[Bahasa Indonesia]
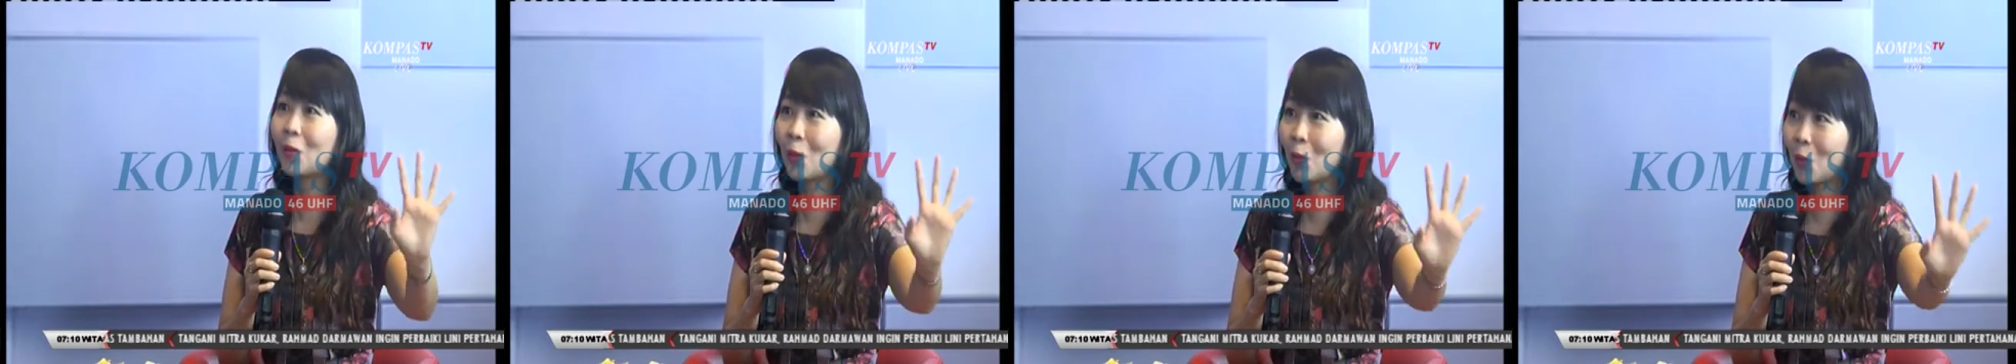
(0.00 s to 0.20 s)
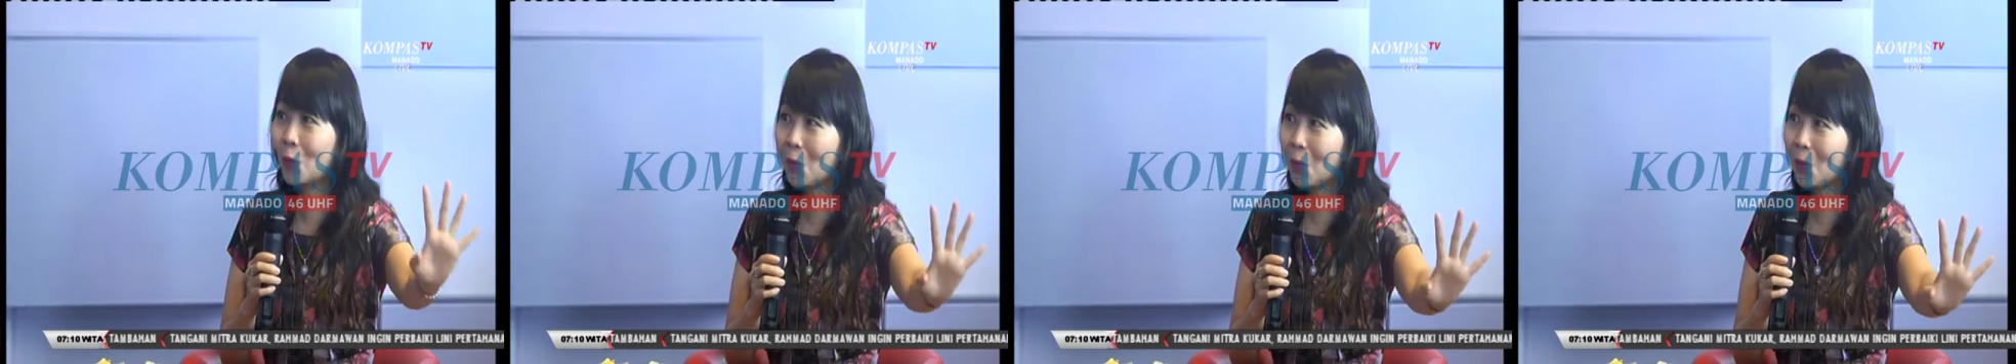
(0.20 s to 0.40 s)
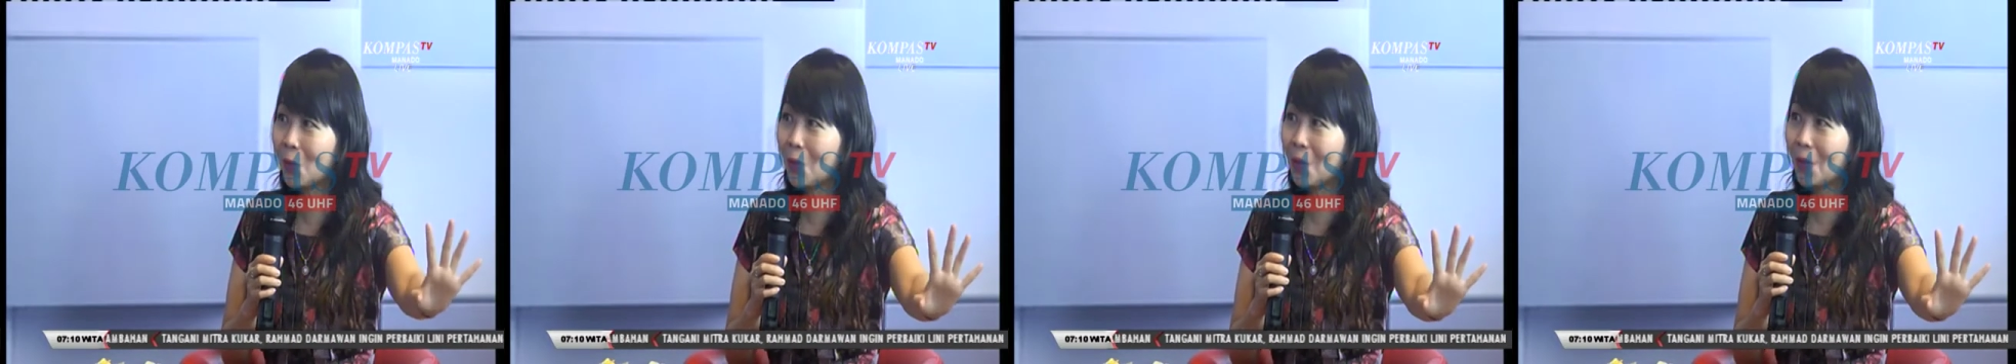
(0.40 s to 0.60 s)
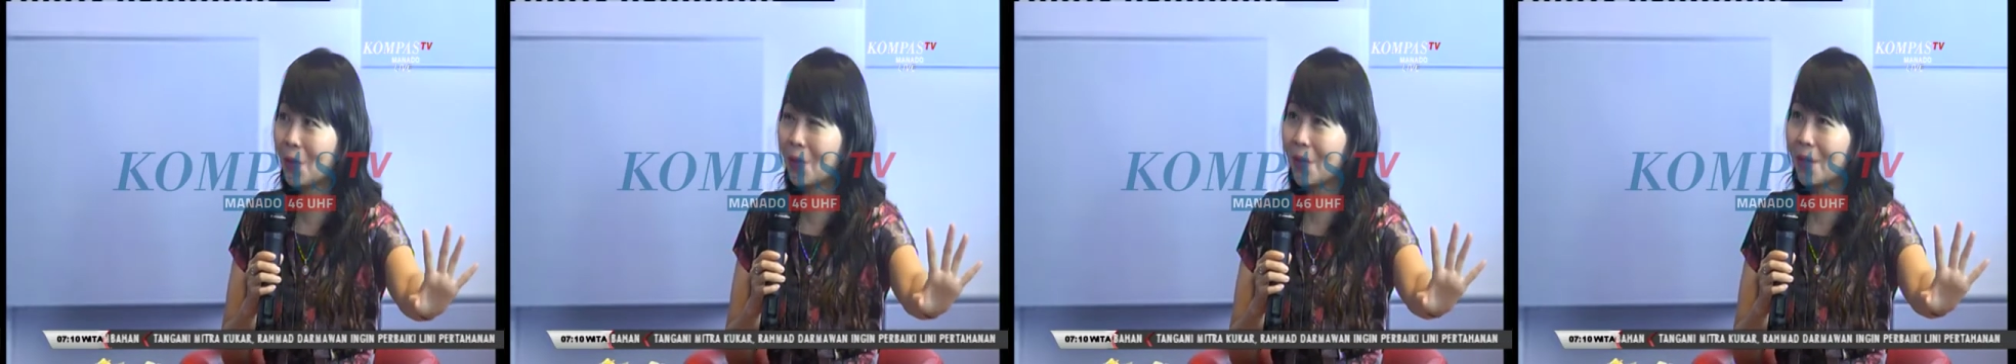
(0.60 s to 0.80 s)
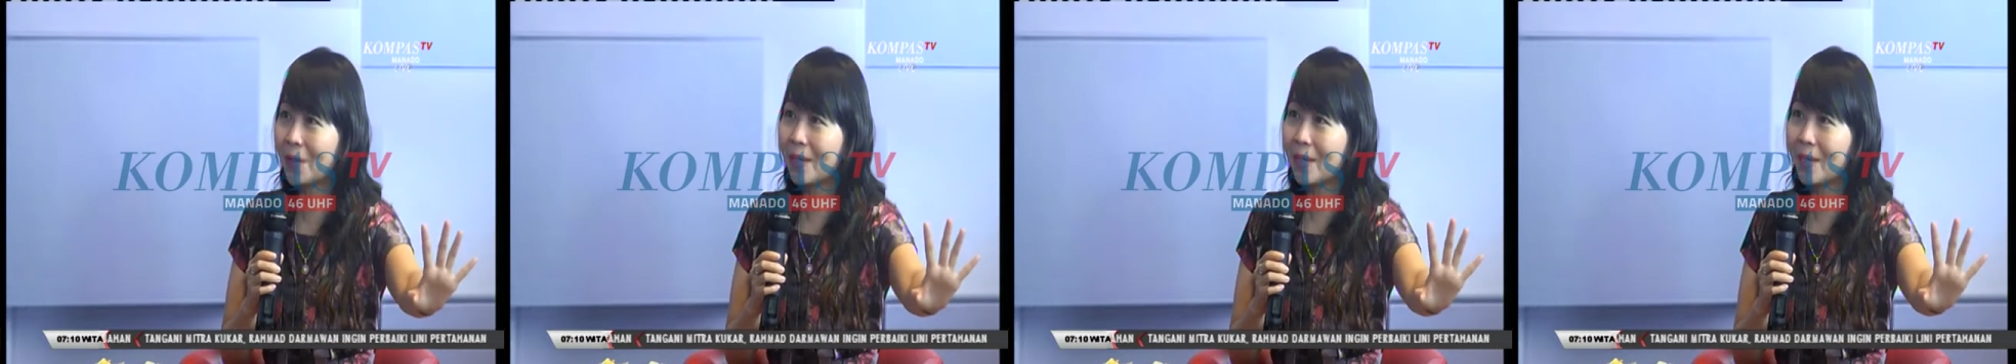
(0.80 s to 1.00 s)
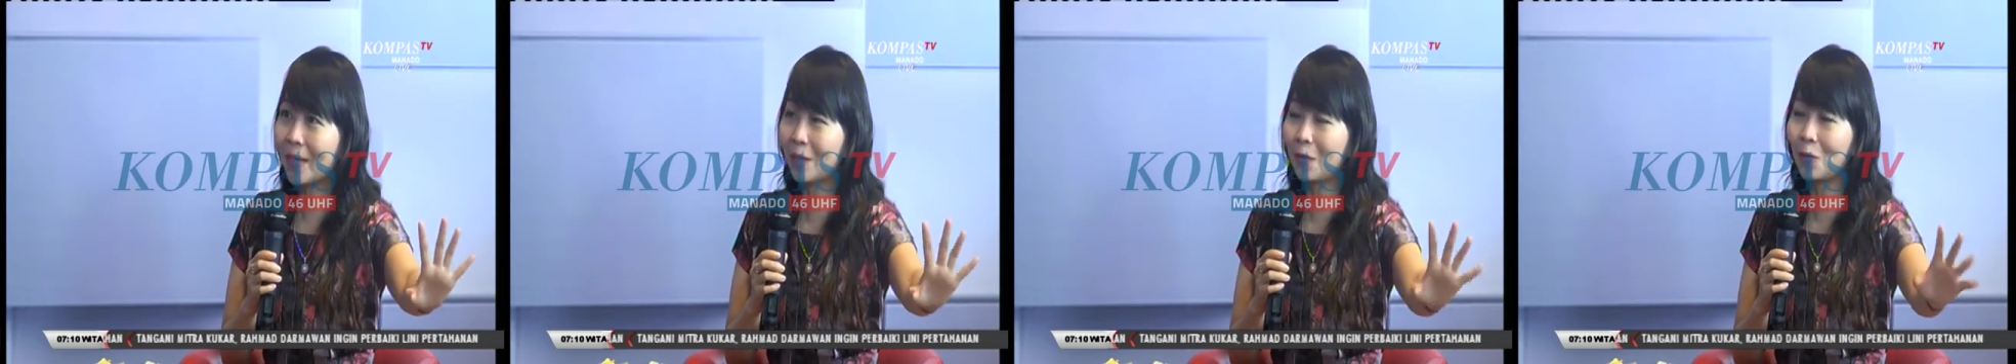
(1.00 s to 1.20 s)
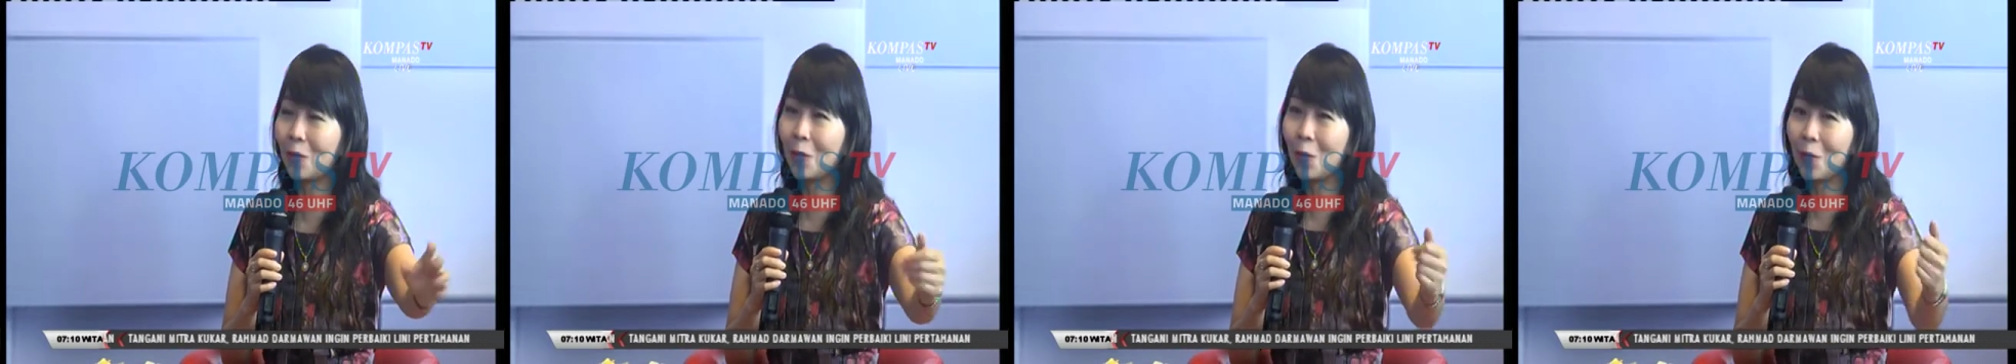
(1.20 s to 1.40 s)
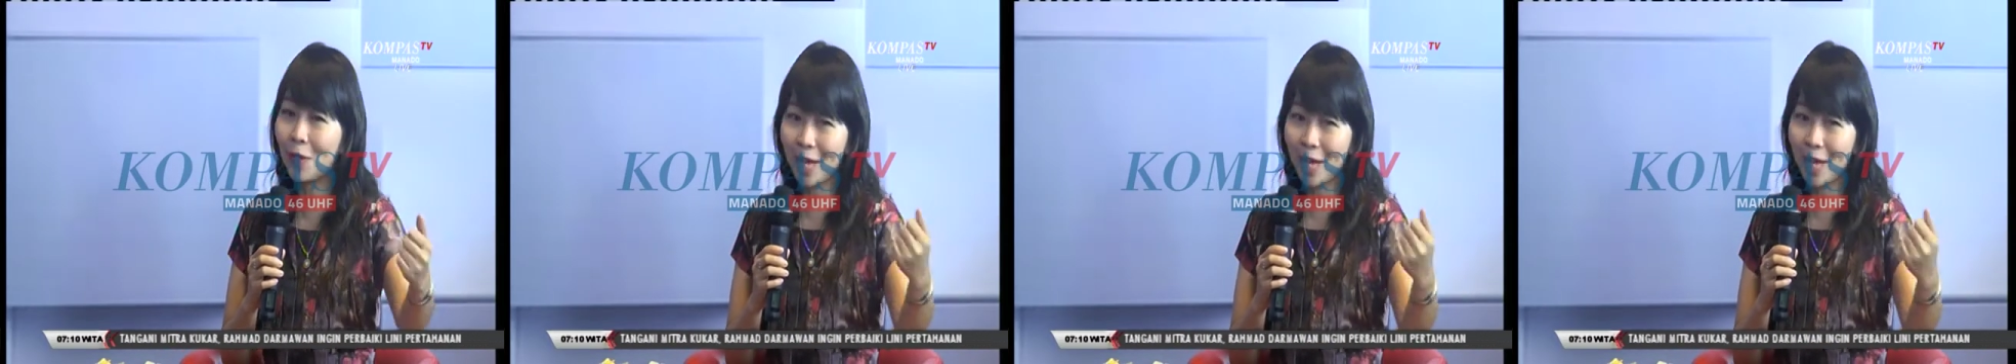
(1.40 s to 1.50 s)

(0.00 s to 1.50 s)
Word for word: tunggu dulu ya tunggu